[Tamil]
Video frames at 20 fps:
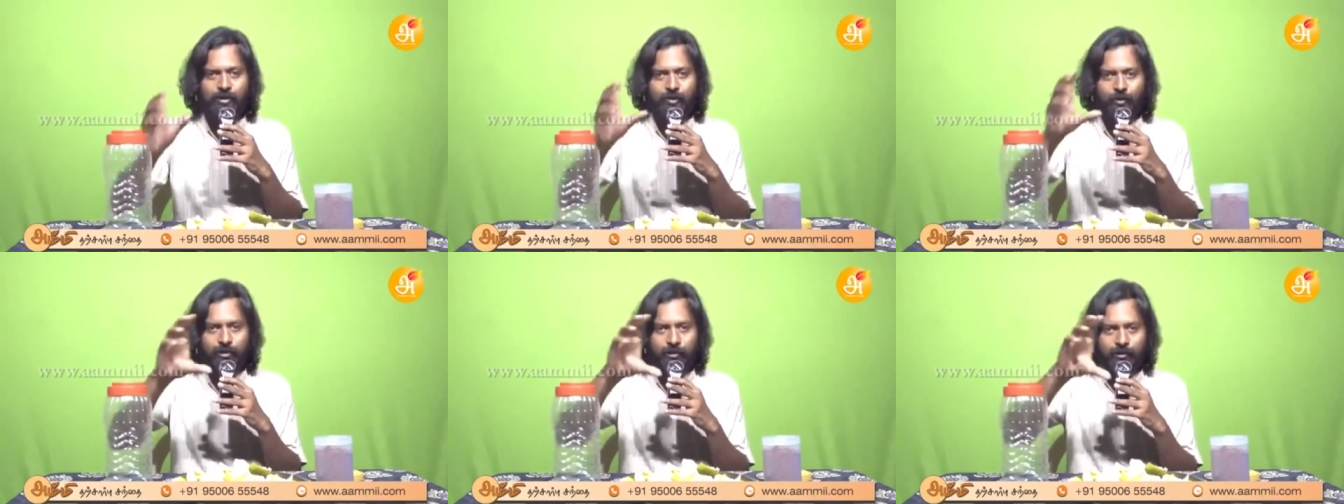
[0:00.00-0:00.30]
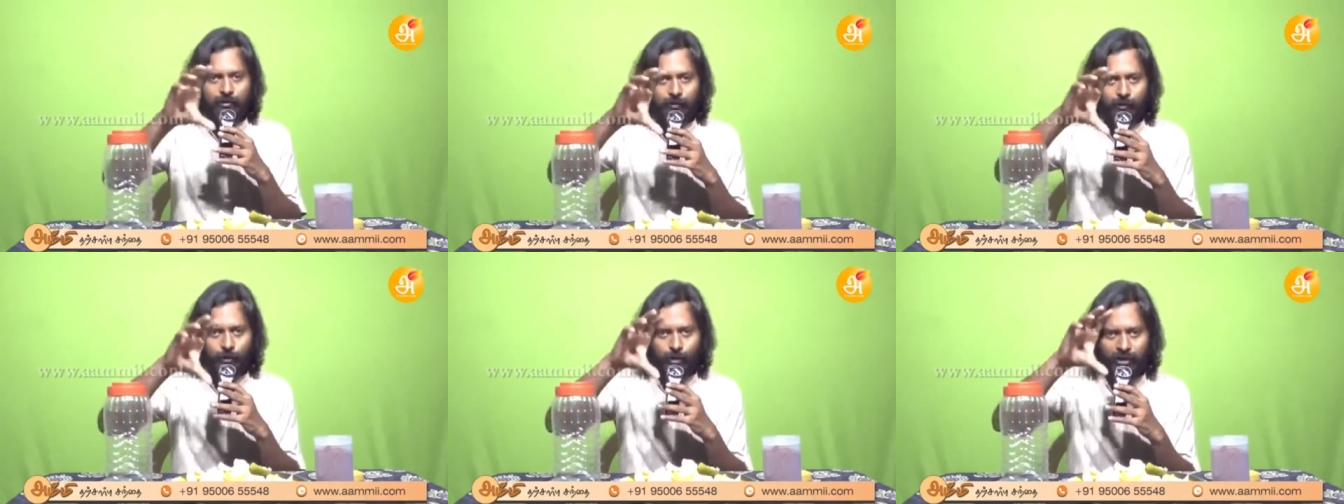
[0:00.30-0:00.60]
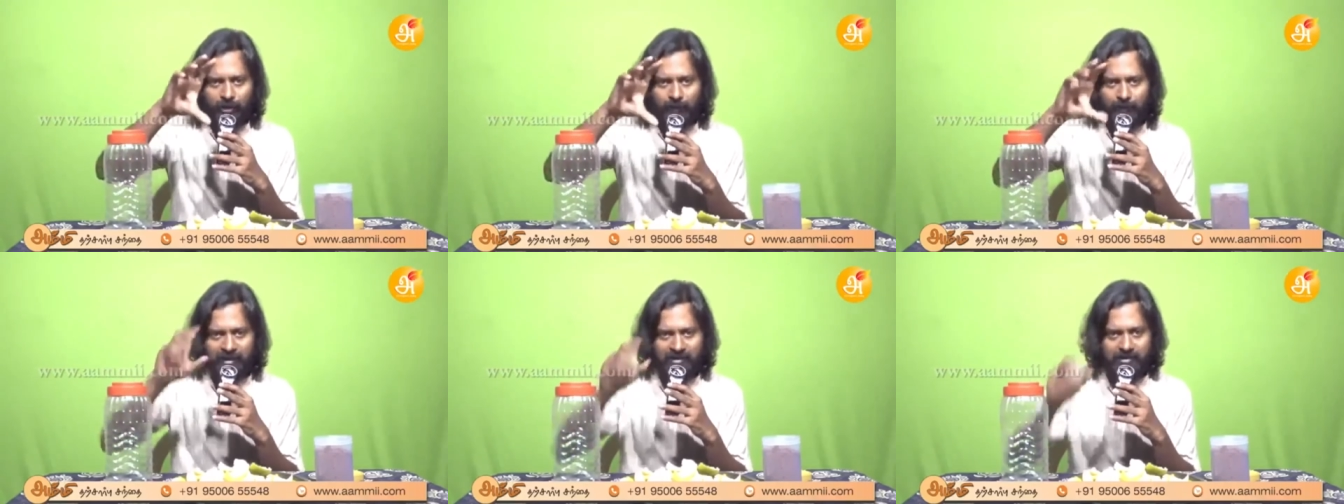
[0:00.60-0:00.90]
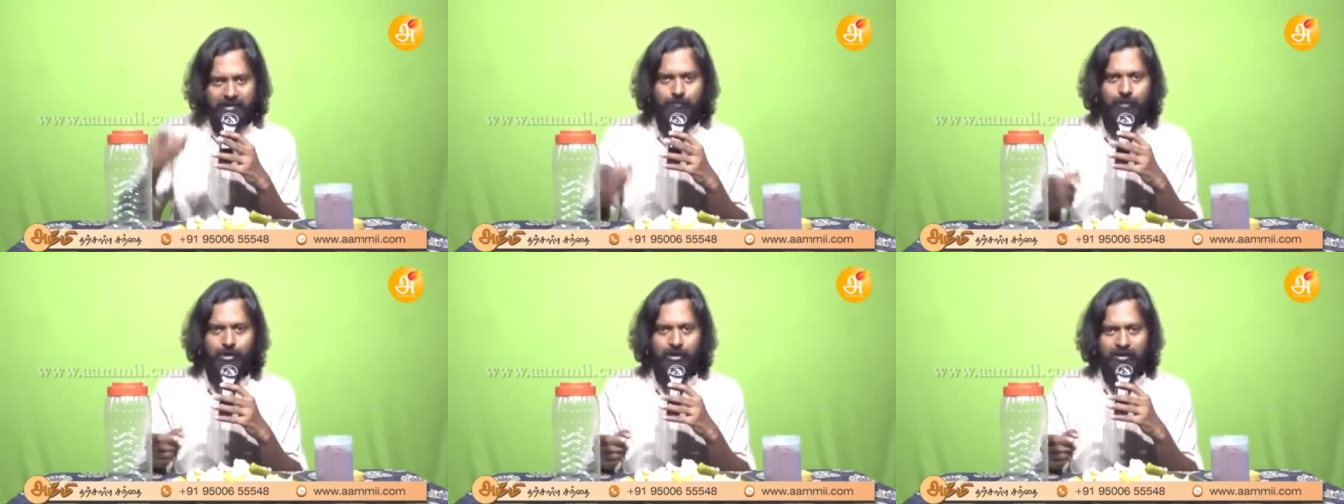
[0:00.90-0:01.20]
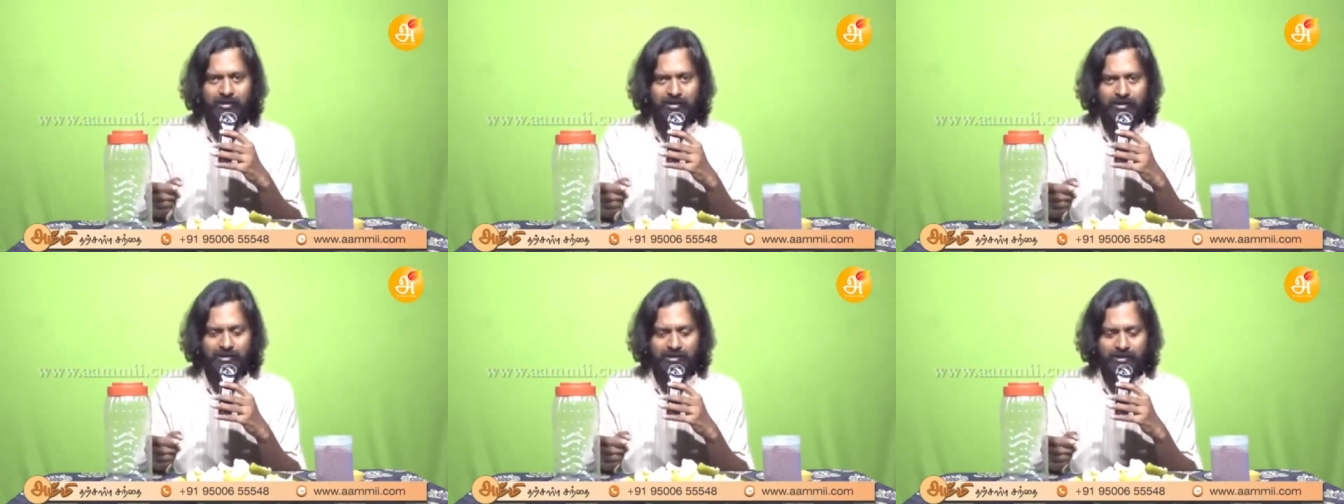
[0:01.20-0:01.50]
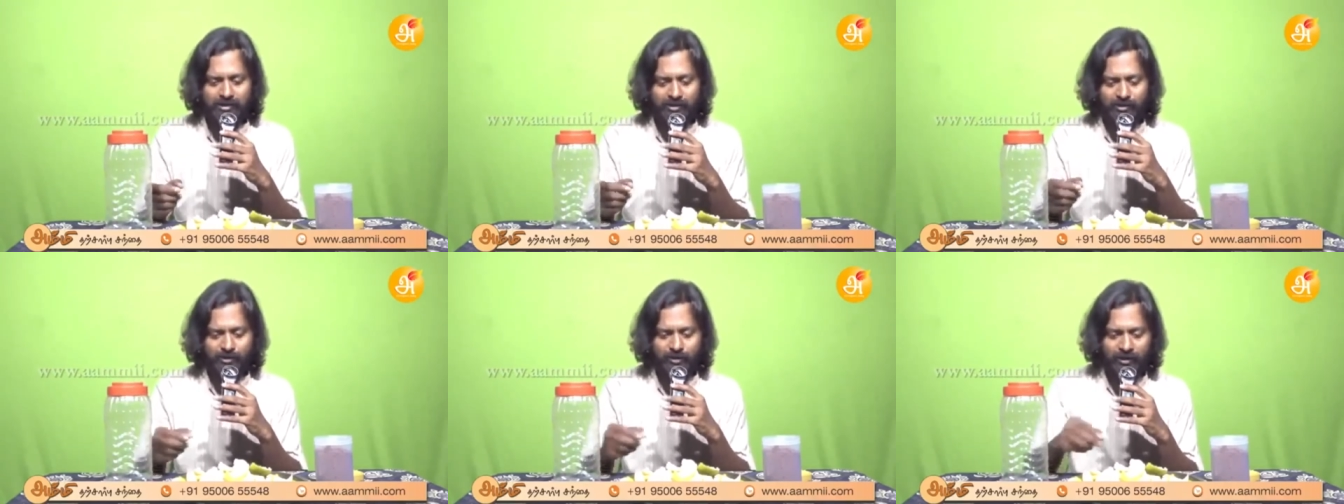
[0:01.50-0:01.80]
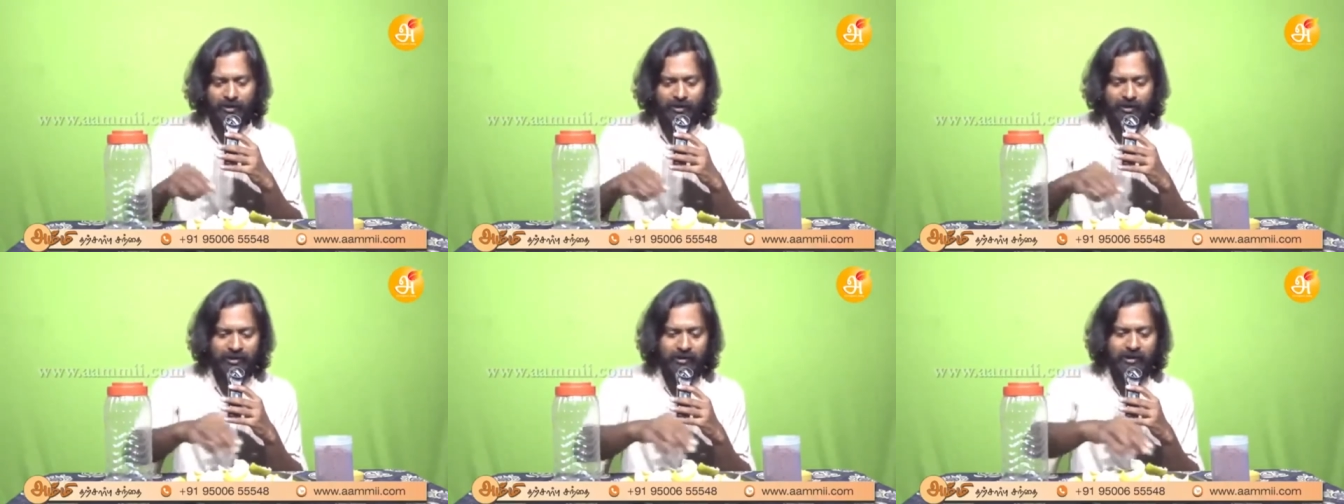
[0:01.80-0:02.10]
ஒரு குட்டி பிளாஸ்டிக் பாட்டில் செஞ்சேன்னு
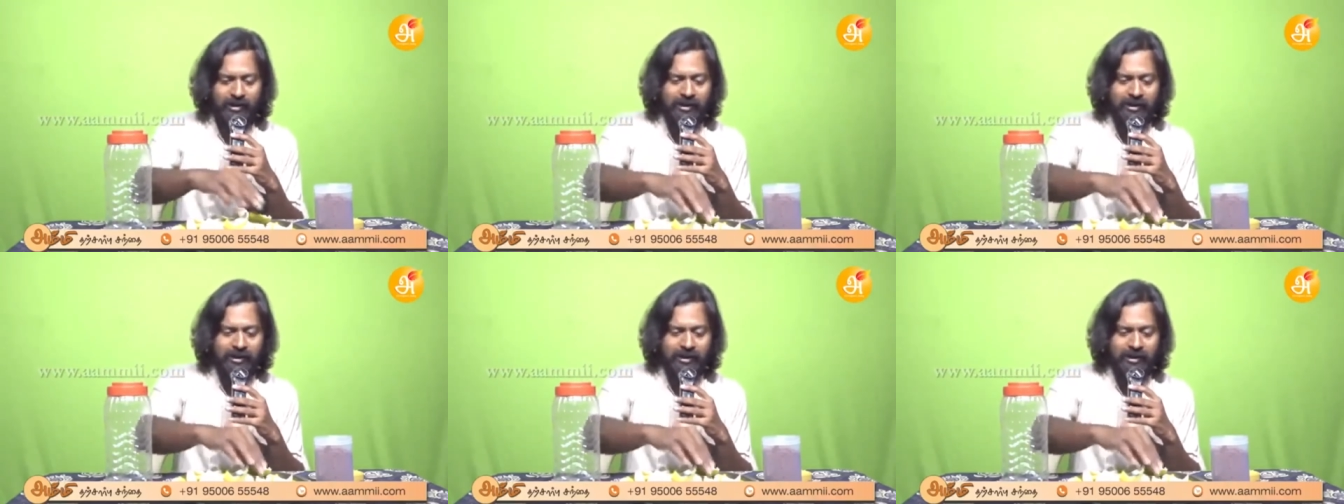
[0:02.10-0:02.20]
வச்சுக்கோங்களேன்